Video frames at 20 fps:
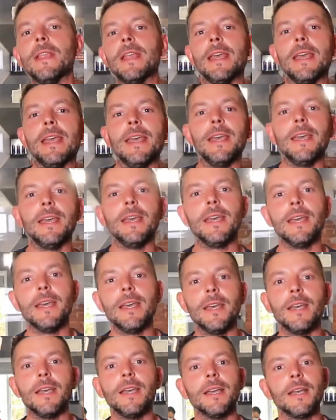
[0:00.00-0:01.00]

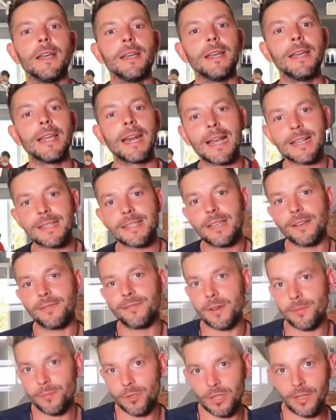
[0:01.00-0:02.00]
E grazie a
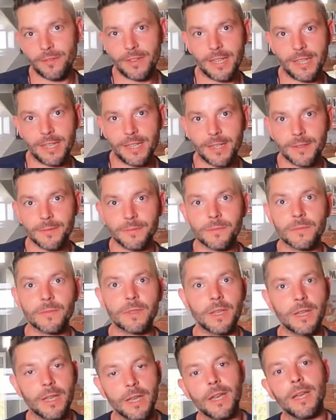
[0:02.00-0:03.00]
Fabio D'Avenia
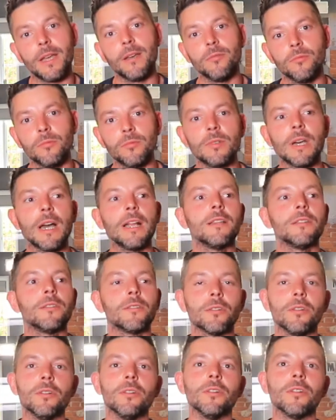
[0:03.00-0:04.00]
che è un
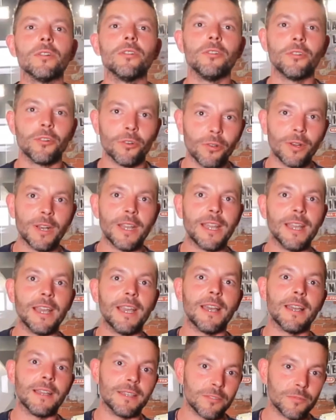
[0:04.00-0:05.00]
altro
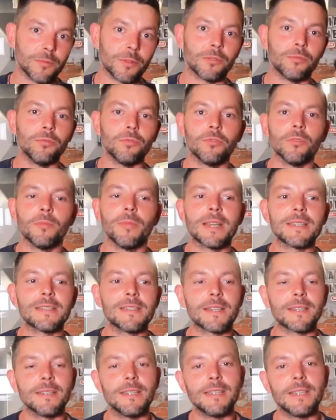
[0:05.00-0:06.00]
collega, soprattutto
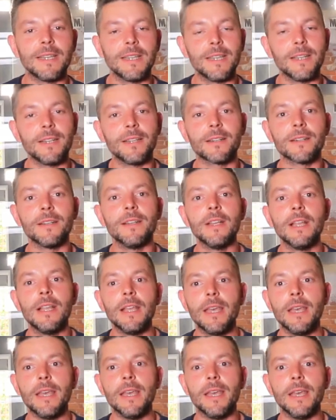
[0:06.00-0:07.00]
master detailer,
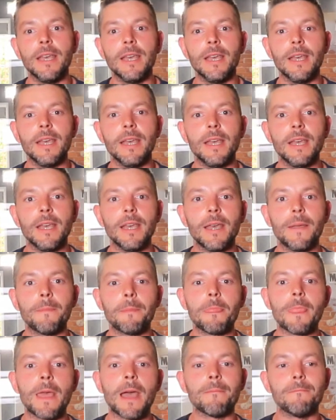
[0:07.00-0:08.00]

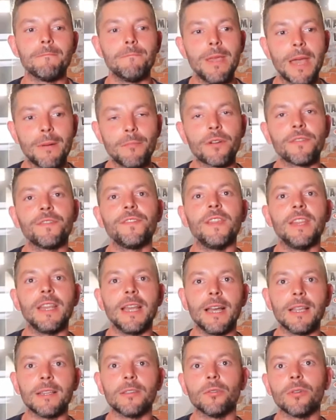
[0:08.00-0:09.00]
abbiamo
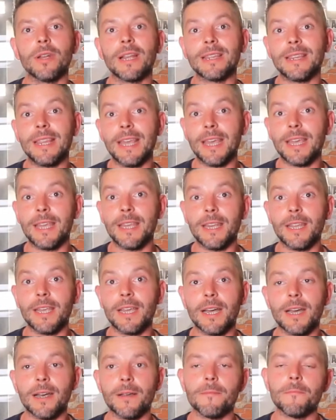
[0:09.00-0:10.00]
affinato la
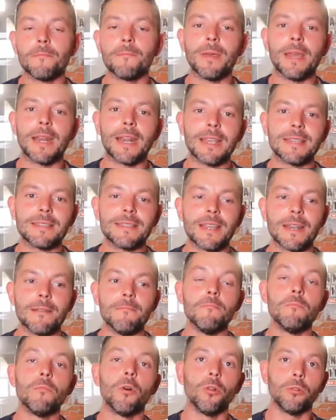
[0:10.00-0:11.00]
tecnica per essere
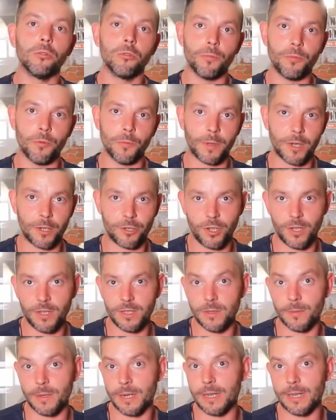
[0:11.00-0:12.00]
molto più
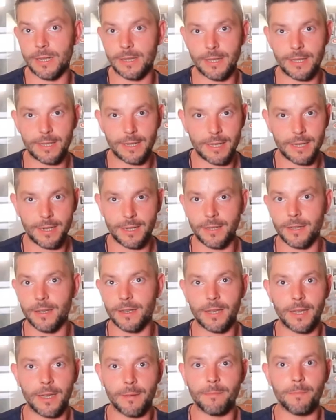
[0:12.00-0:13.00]
precisi, perché il detailing
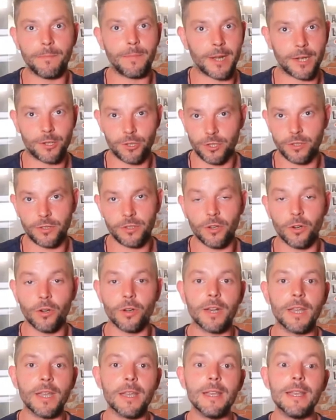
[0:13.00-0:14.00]
è
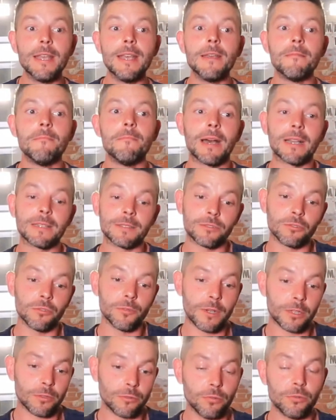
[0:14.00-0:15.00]
precisione, ma
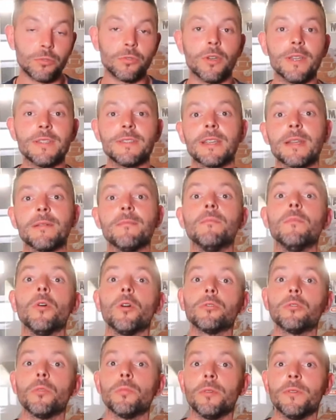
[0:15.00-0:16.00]
soprattutto essere
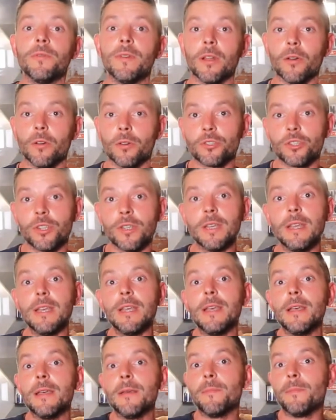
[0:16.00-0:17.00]
molto più veloci
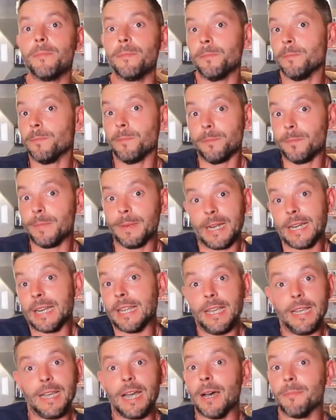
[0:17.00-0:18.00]
per
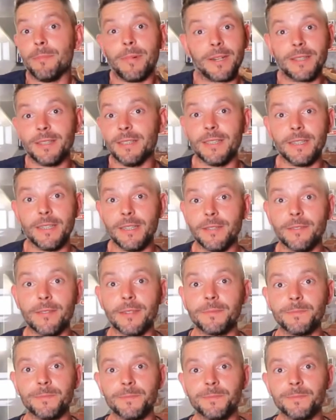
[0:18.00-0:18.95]
chi ha partita IVA.